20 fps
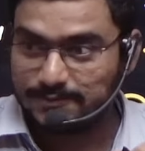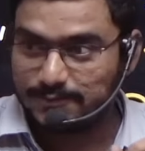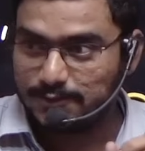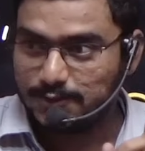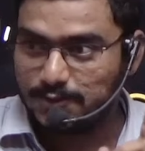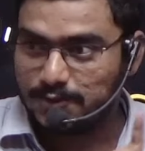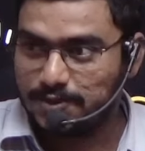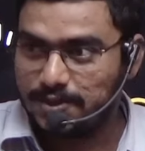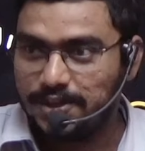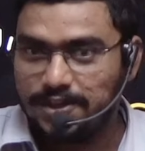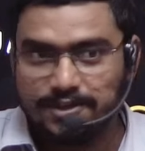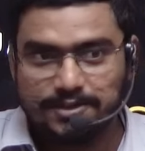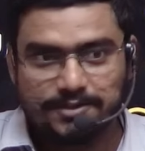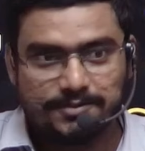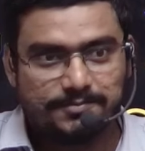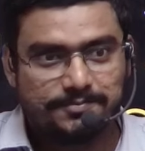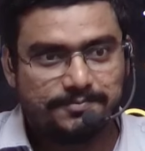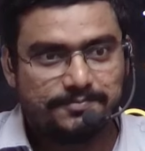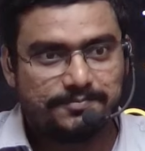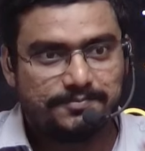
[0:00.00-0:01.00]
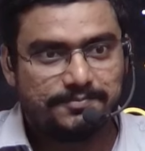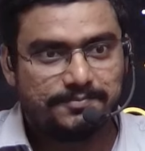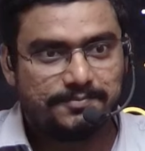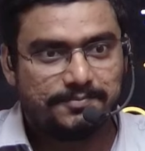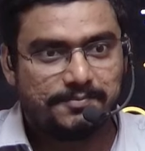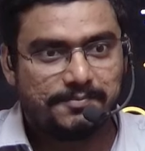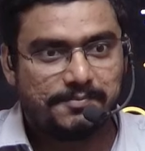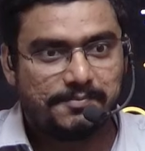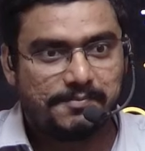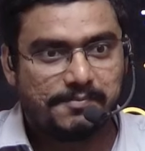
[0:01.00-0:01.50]
शेयर
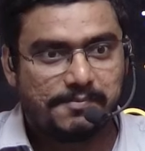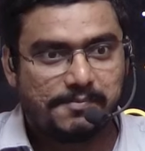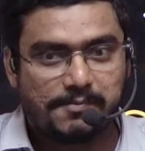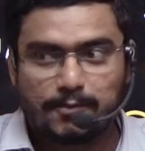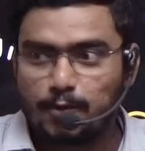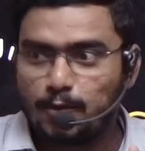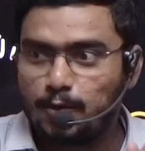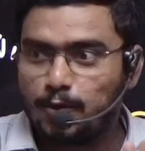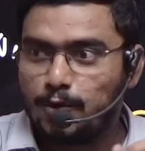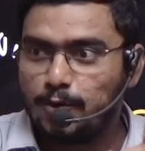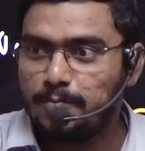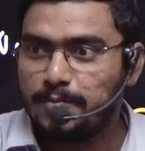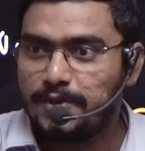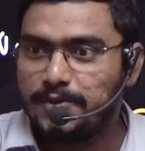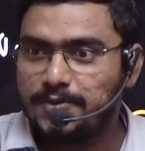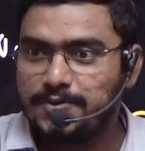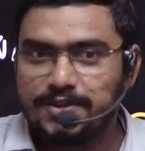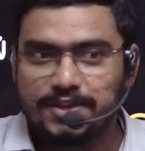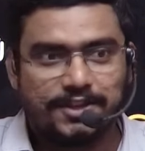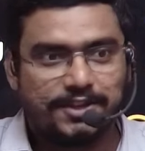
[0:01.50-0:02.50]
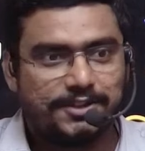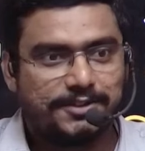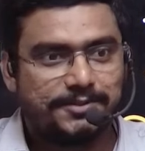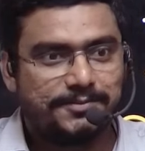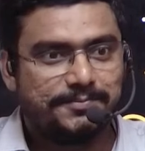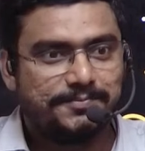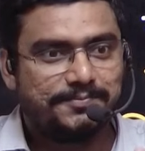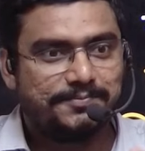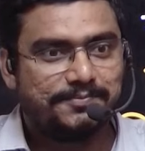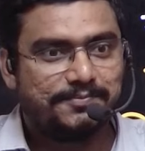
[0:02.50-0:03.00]
ग्रुप में शेयर
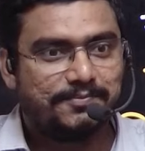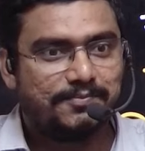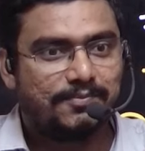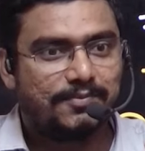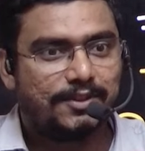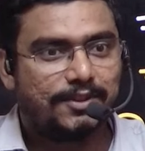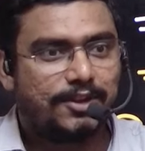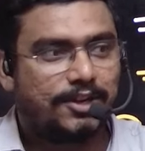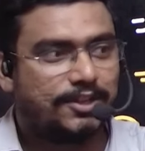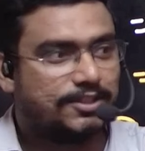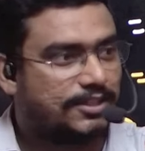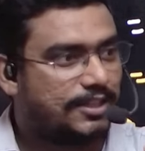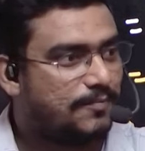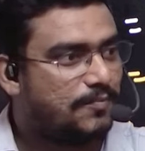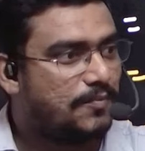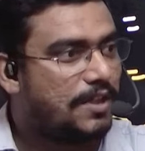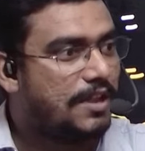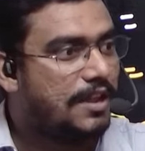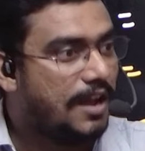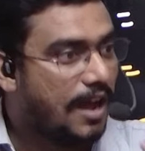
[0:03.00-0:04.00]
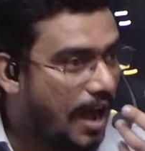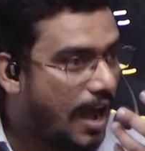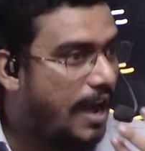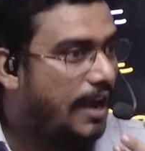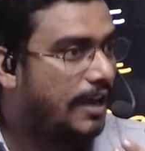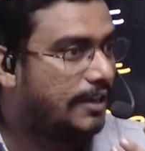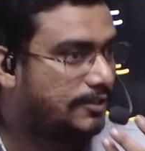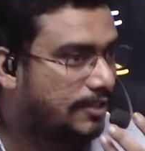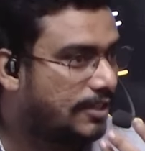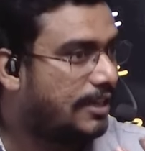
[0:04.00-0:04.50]
करता
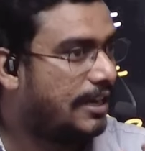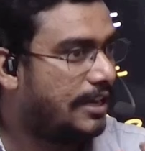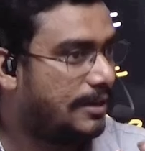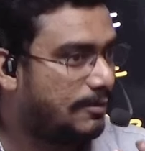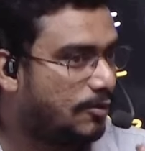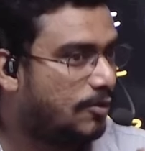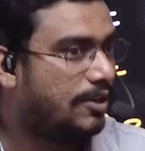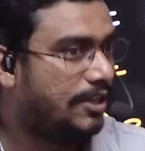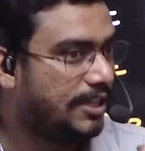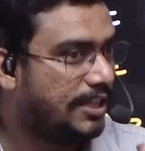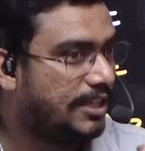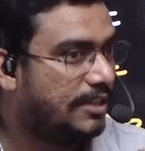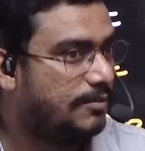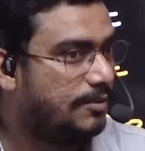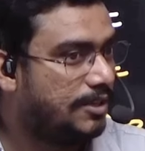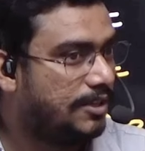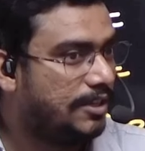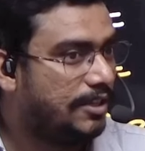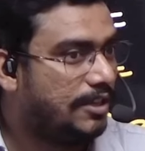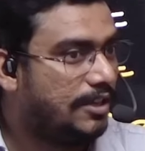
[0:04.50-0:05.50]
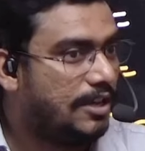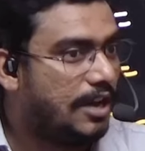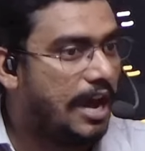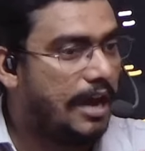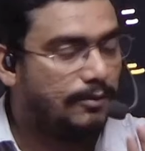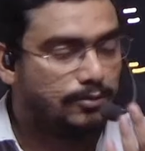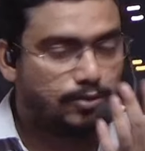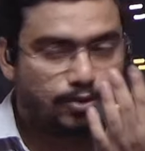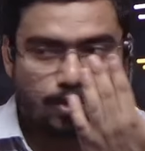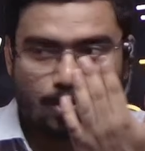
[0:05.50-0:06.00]
आंख तो खराब हो कहीं के बाद
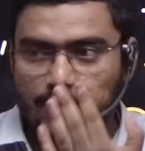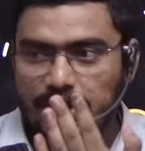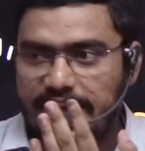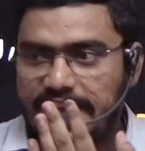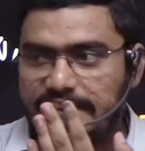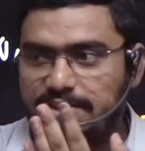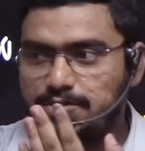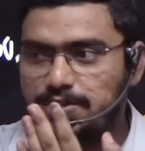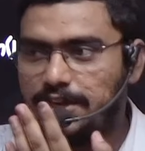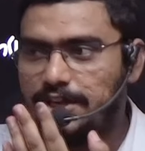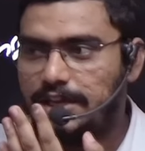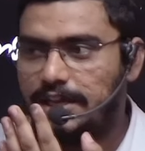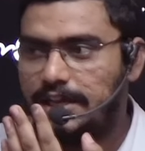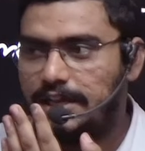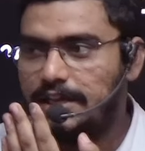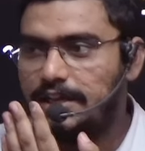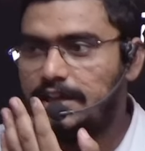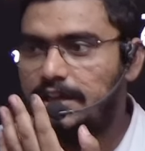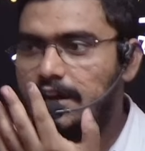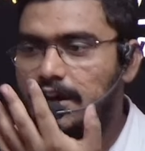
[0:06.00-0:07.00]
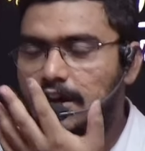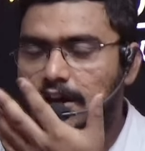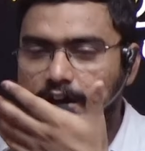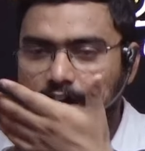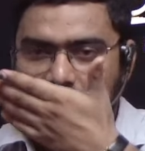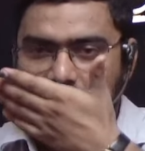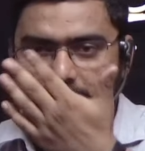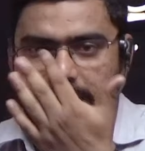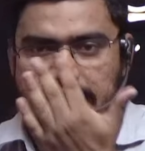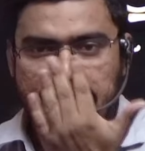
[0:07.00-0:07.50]
आप छोटा स्क्रीन है और
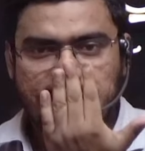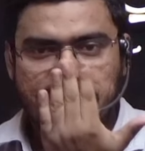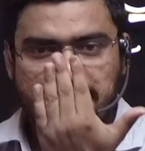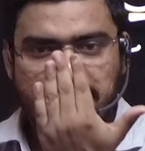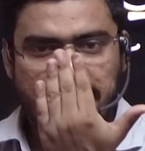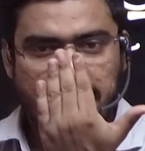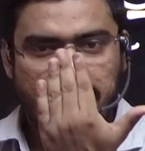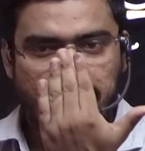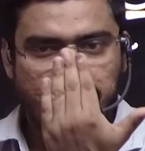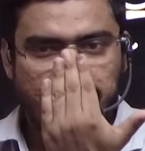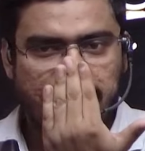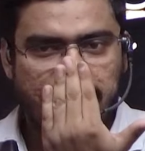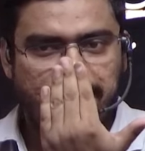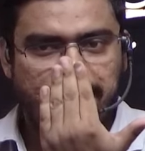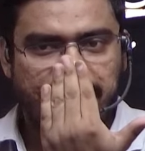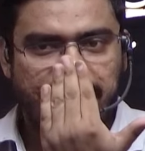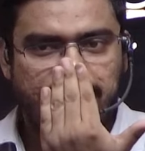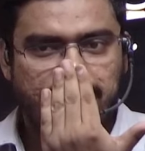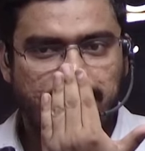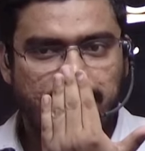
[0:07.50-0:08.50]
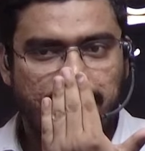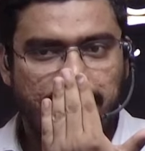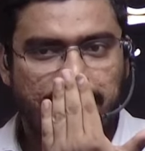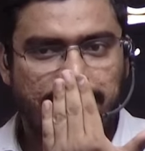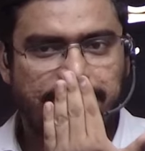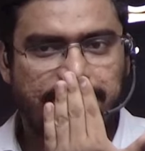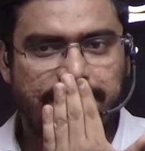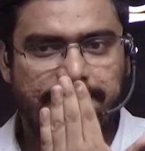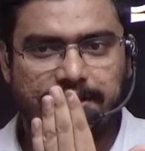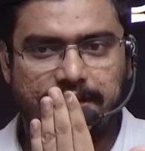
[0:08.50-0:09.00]
आंख के बराबर ही आपका स्क्रीन है
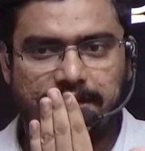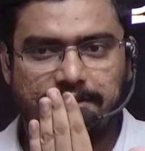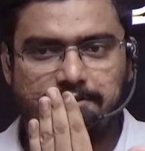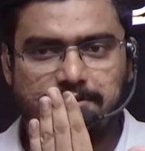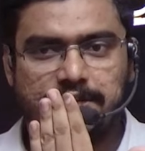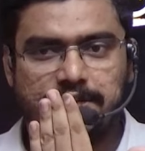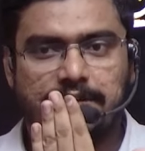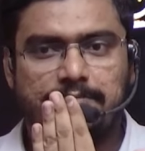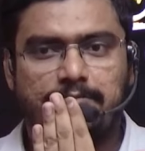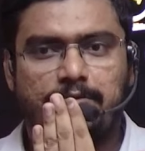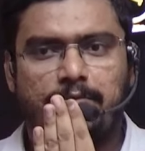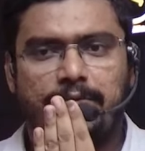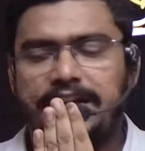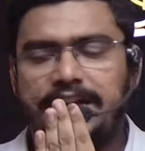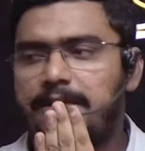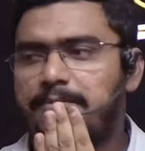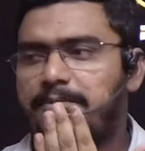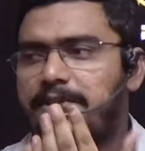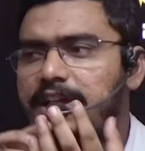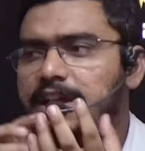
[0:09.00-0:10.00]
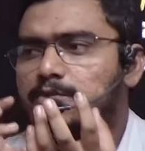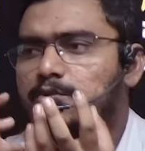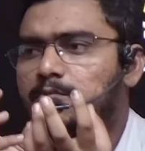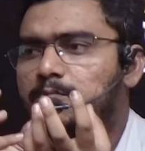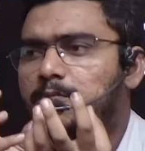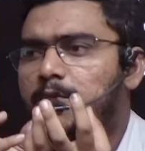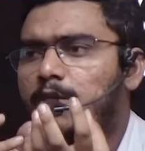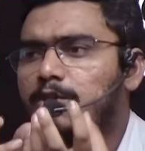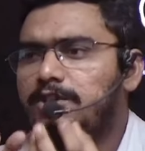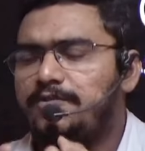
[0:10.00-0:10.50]
जरा ध्यान दीजिएगा मोबाइल आपकी आंख को
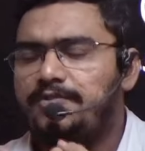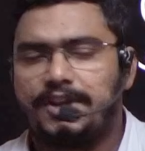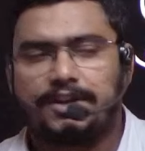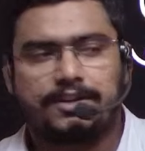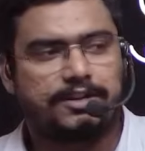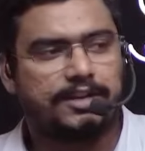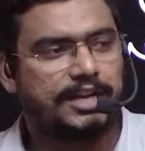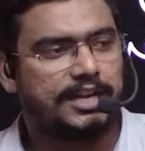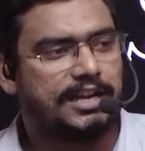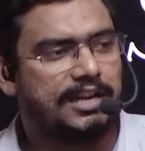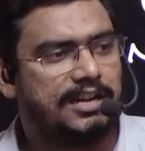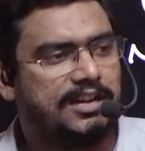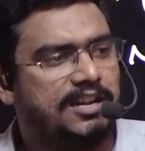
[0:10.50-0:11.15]
बहुत इफेक्ट करेगा